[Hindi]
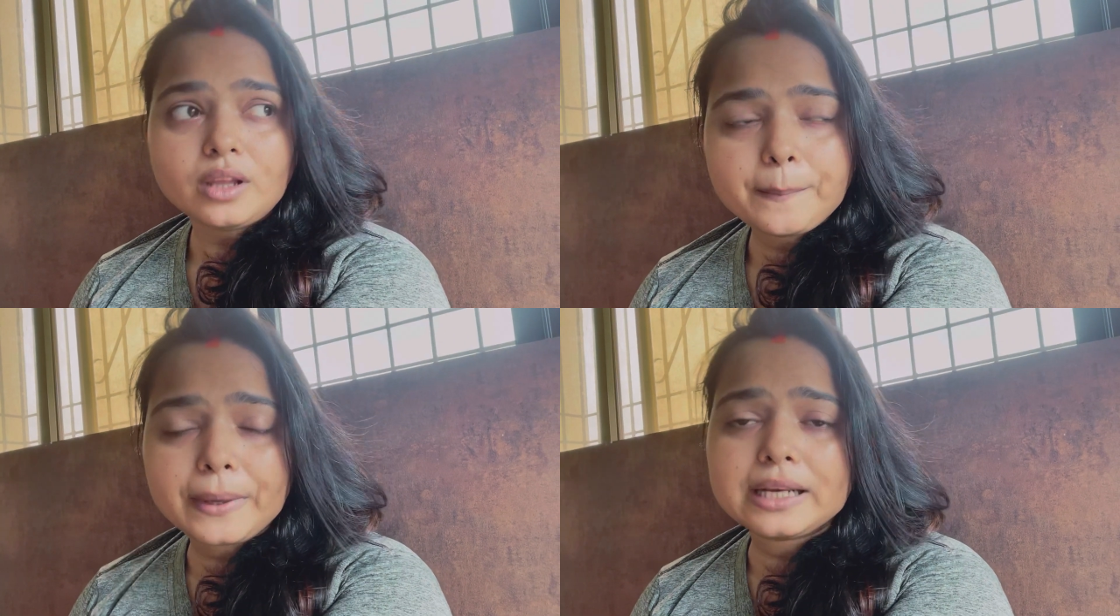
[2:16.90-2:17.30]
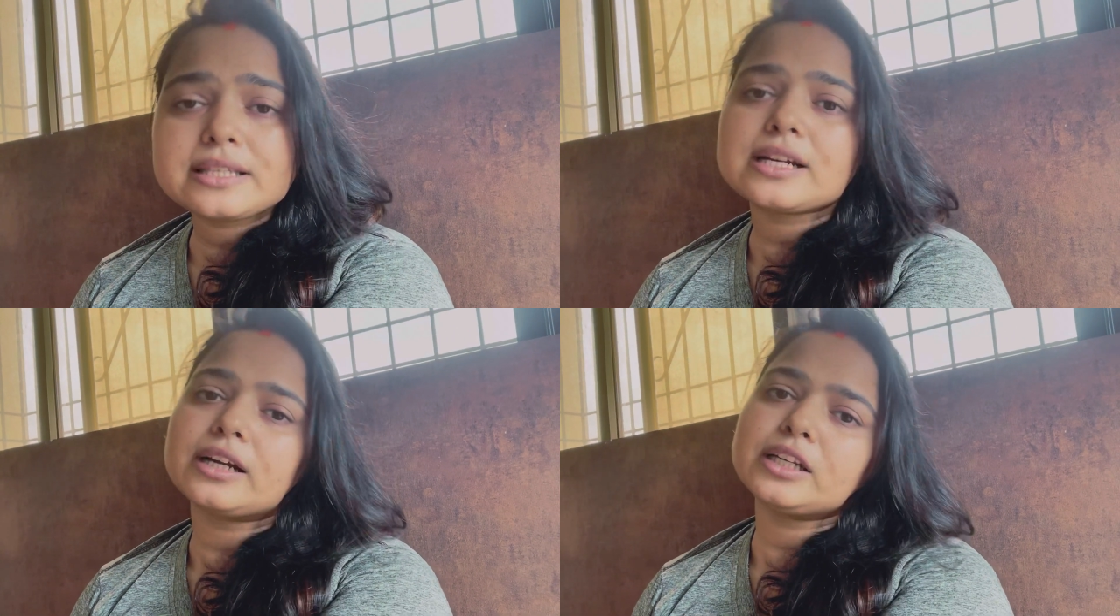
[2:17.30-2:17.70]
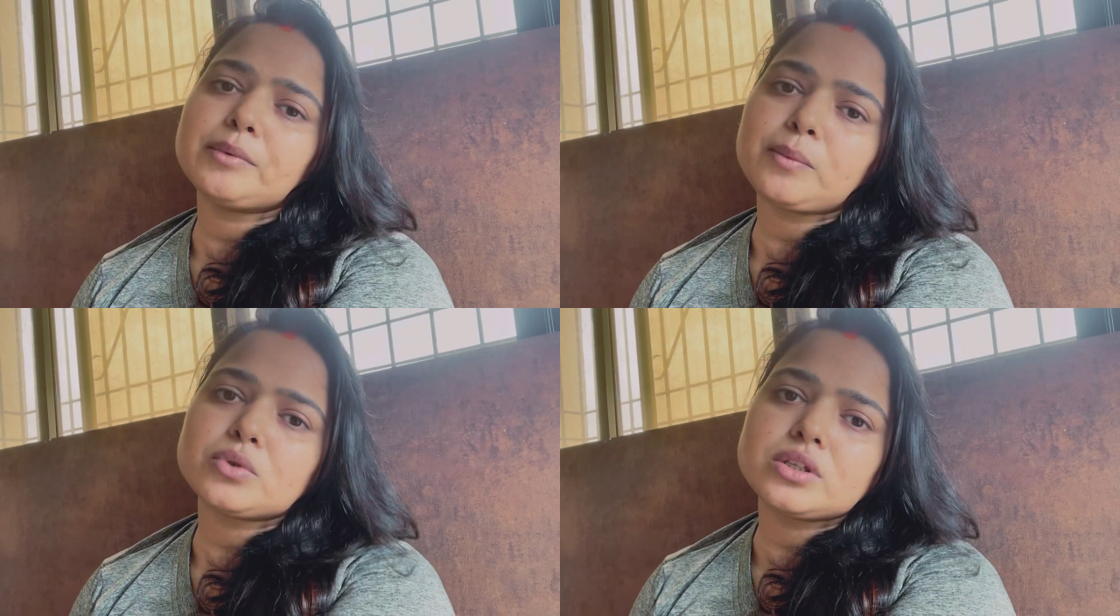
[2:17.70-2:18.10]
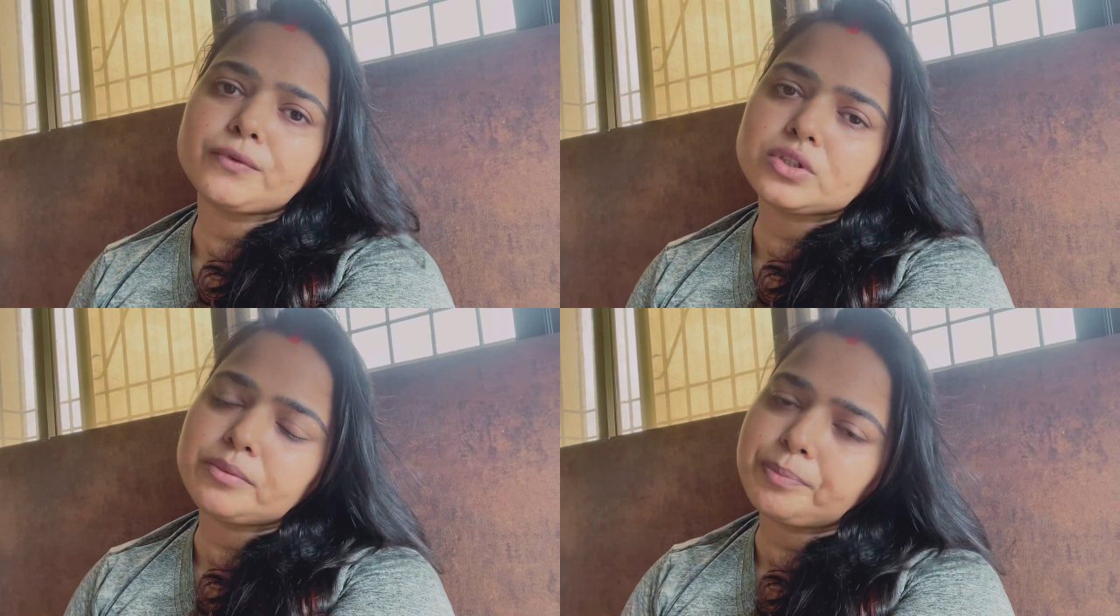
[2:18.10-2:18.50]
पहले स्टार्टिंग में आपको सिर्फ
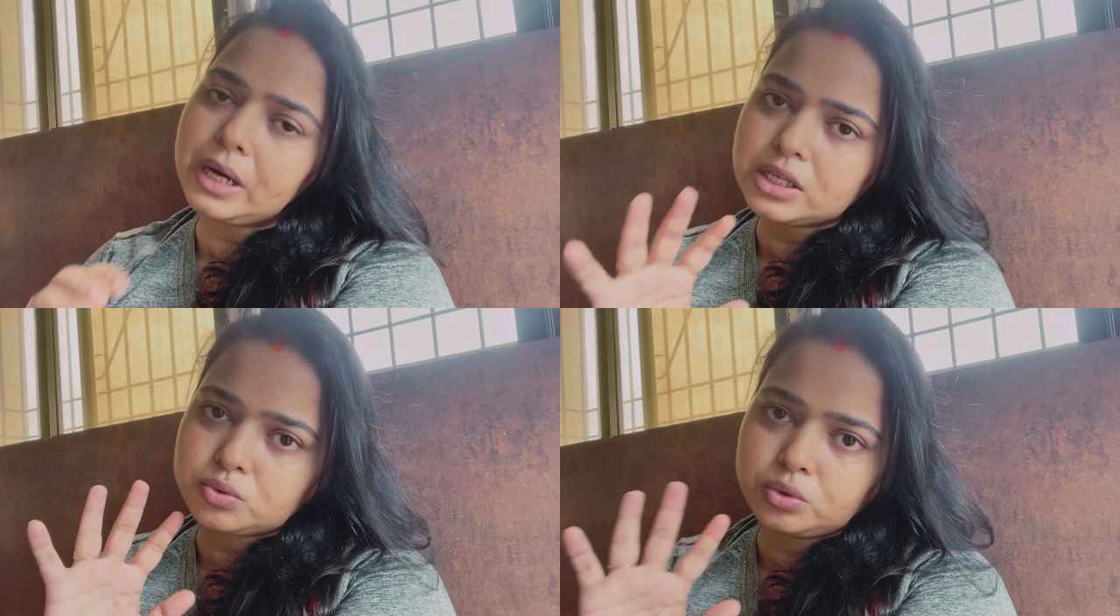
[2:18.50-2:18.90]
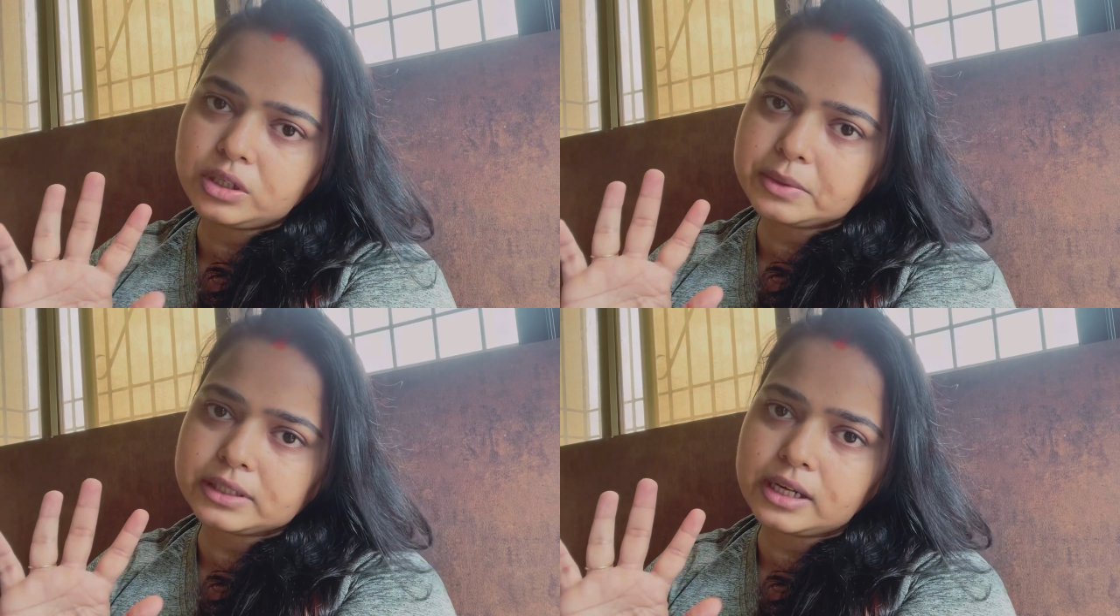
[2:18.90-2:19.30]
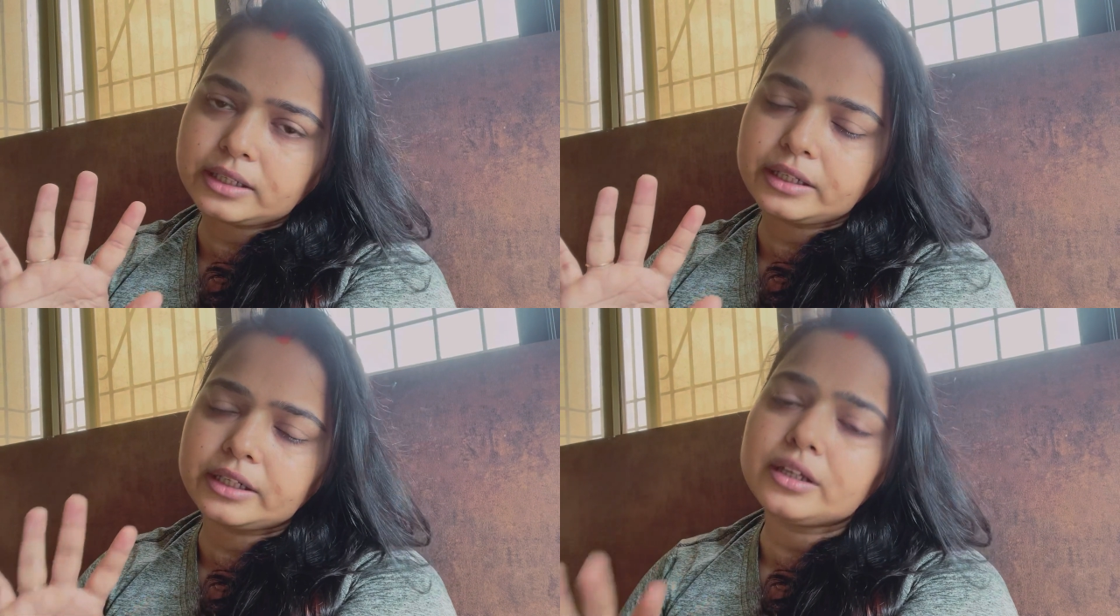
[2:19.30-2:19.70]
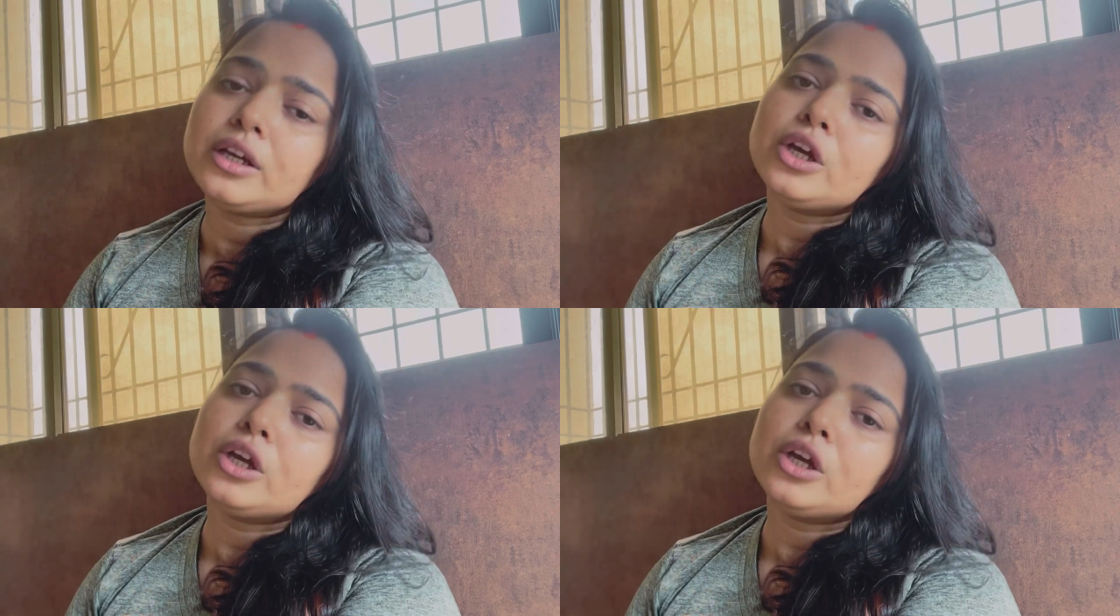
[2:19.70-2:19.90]
और सिर्फ पांच सूर्य नमस्कार करने हैं